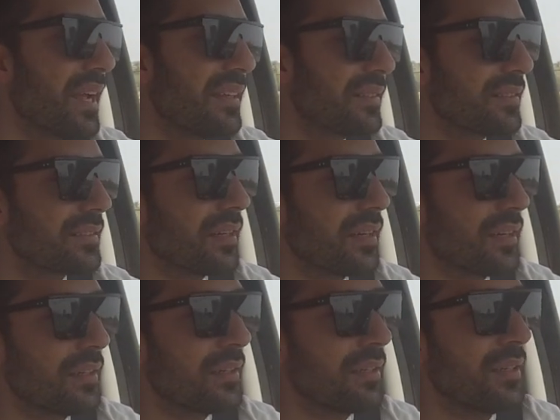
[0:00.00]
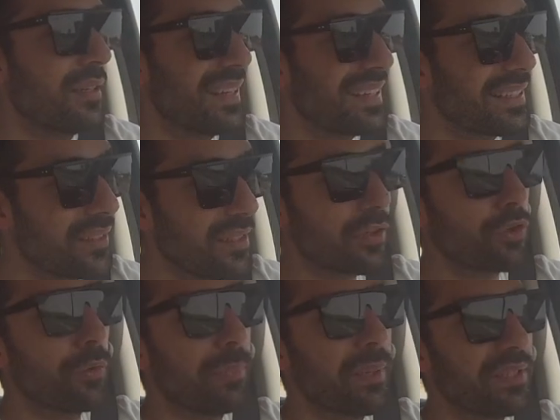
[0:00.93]
ناحيه السعر كثير
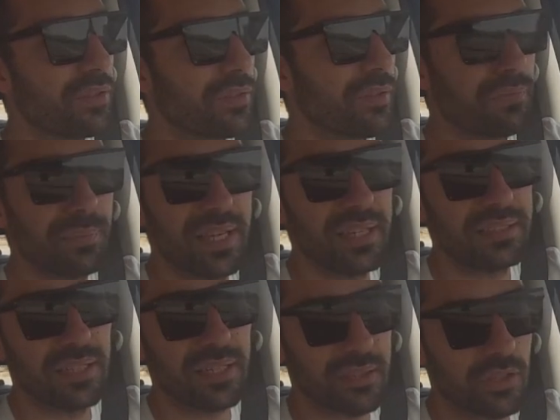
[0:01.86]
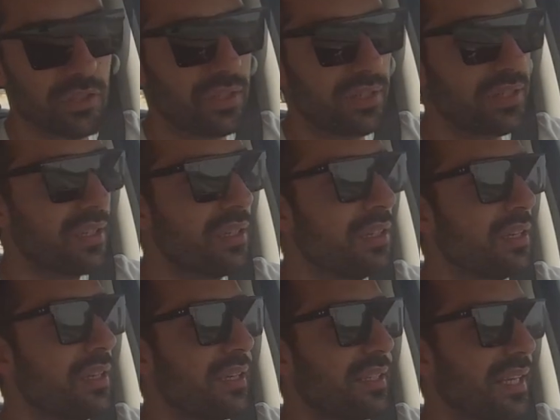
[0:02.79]
كومبتيتيف بهيدي الكاتيجوري
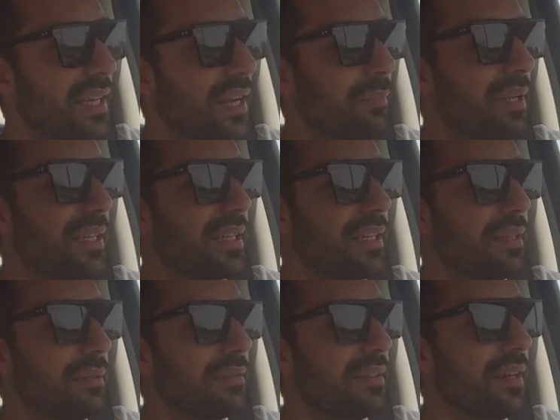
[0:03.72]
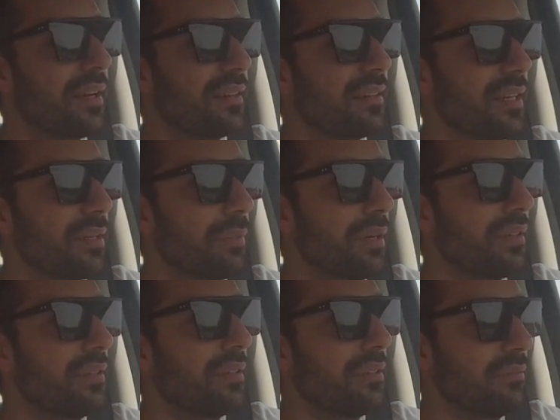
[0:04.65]
يعني عم نحكي سياره تقريبا
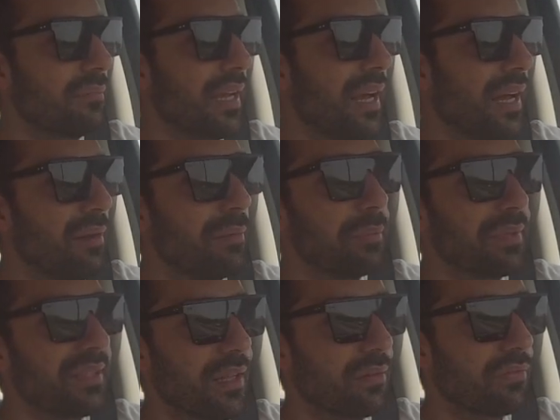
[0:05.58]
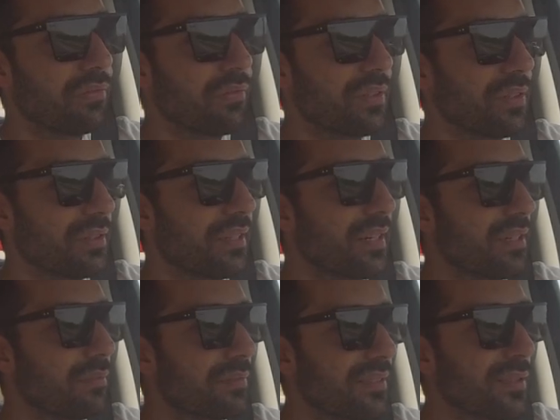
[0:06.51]
اقل من 100 الف
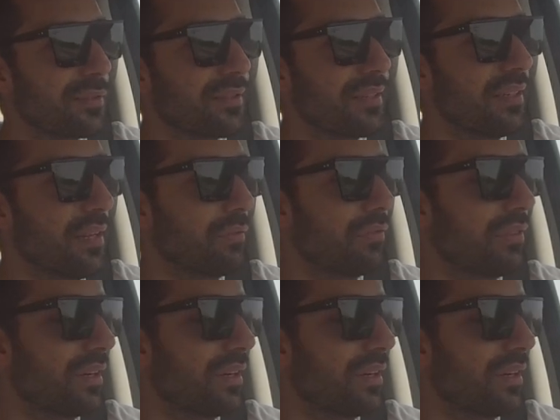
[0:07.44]
درهم 99 الف